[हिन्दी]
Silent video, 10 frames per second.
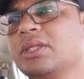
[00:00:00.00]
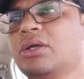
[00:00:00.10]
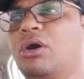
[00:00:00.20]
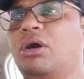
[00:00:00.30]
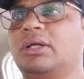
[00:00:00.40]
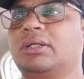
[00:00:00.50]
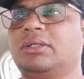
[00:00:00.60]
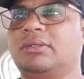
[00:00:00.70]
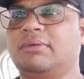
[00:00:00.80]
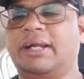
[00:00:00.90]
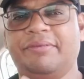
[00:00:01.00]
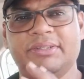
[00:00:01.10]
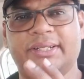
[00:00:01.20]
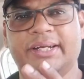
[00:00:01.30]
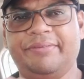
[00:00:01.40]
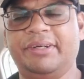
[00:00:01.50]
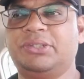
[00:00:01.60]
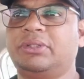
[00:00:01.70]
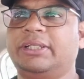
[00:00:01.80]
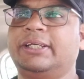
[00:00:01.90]
और एडवेंचर एक्टिविटीज़
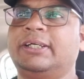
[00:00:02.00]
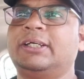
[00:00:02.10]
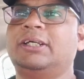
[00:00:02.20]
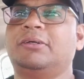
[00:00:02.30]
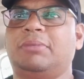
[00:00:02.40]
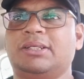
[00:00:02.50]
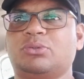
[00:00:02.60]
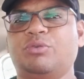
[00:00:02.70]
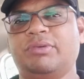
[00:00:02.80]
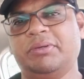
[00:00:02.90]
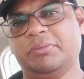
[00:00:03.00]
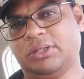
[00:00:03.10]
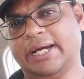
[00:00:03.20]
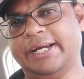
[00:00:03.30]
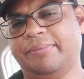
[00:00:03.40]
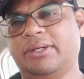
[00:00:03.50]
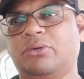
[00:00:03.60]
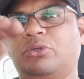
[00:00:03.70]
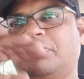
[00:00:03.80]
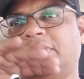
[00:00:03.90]
होती हैं प्लस कुफरी भी बहुत हाइट पे है
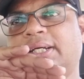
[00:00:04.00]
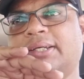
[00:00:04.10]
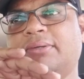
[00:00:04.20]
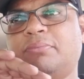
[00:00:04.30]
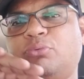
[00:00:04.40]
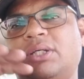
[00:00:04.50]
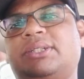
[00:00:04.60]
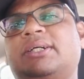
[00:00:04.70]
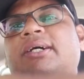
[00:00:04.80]
और ऊपर जाके वो पूरा जंगल